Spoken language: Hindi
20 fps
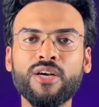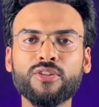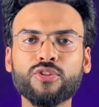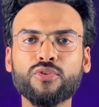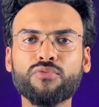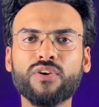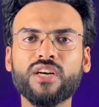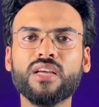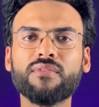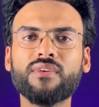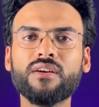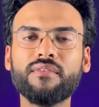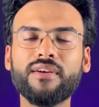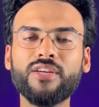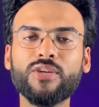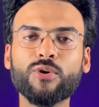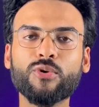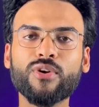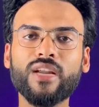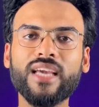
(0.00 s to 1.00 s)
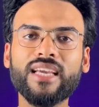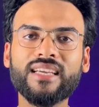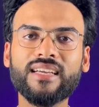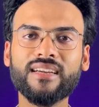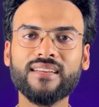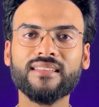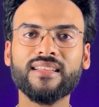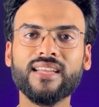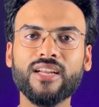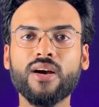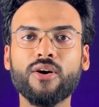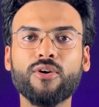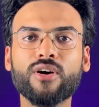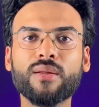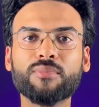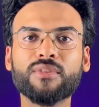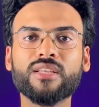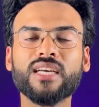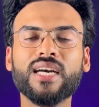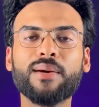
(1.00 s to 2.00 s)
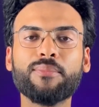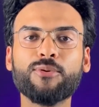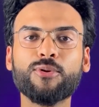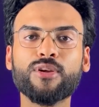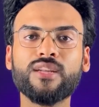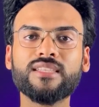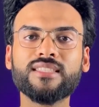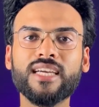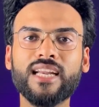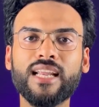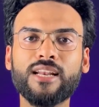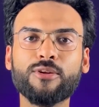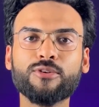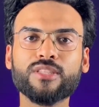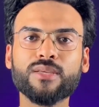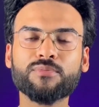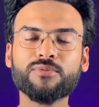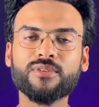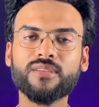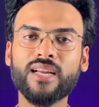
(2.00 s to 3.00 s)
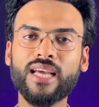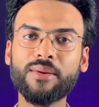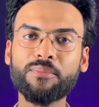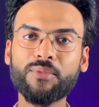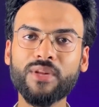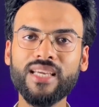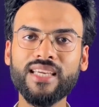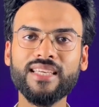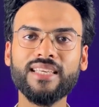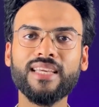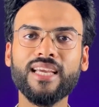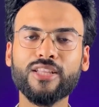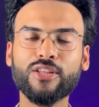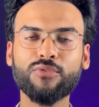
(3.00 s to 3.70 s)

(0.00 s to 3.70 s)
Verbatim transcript: तो फटाफट वीडियो को लाइक कर देना और अब तक आप लोगों ने चैनल को सब्सक्राइब नहीं किया तो